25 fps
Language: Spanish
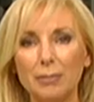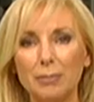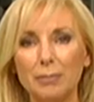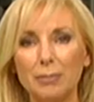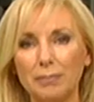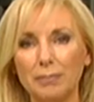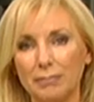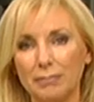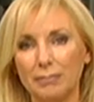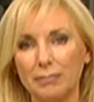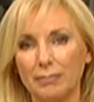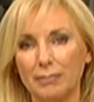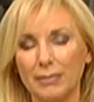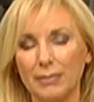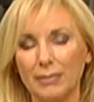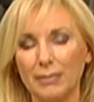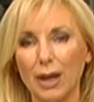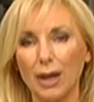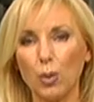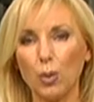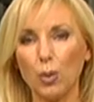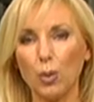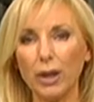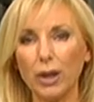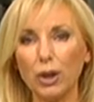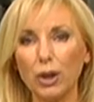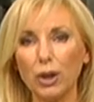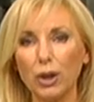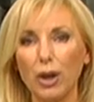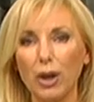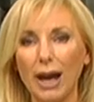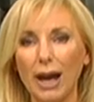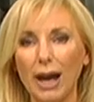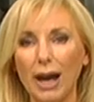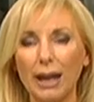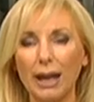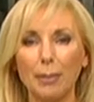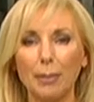mm, de acuerdo
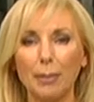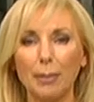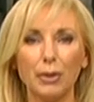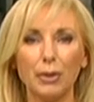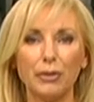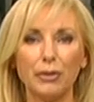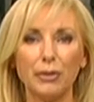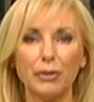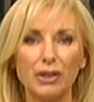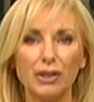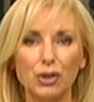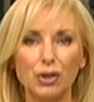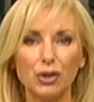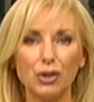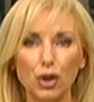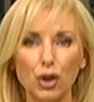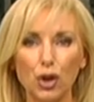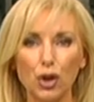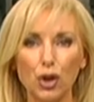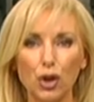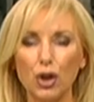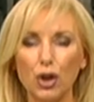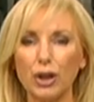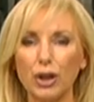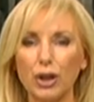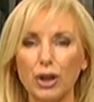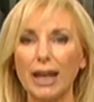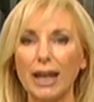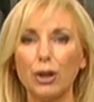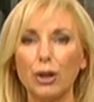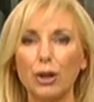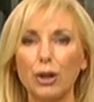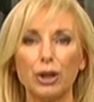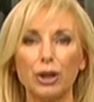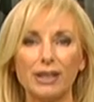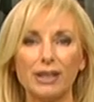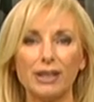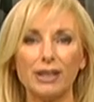a la profesión, a
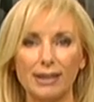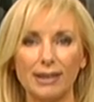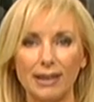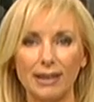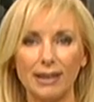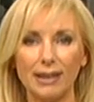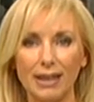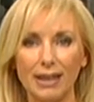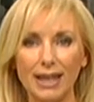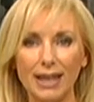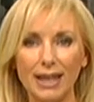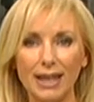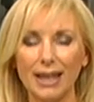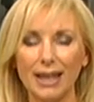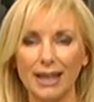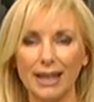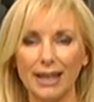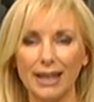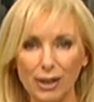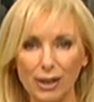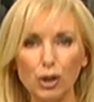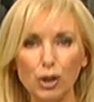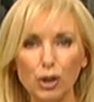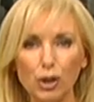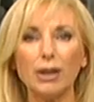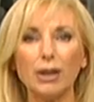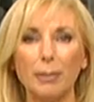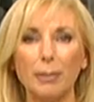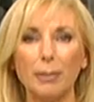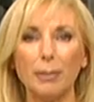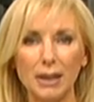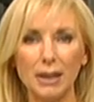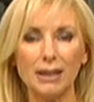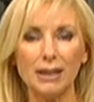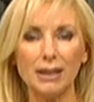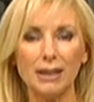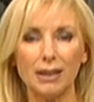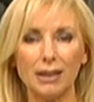lo que se dedique, eso
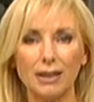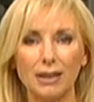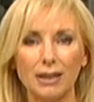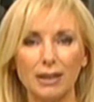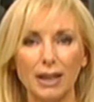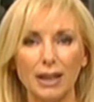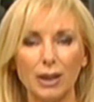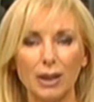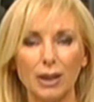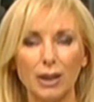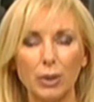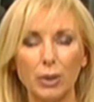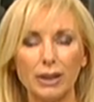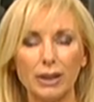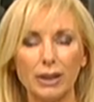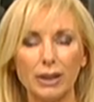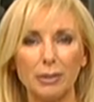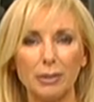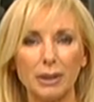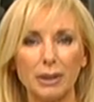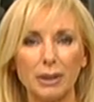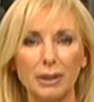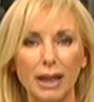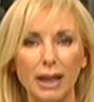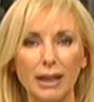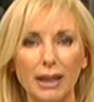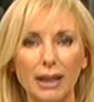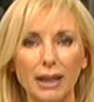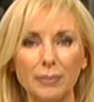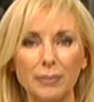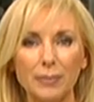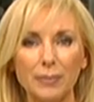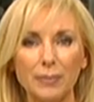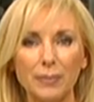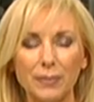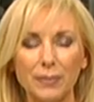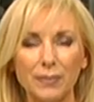también se tiene en cuenta, ¿verdad?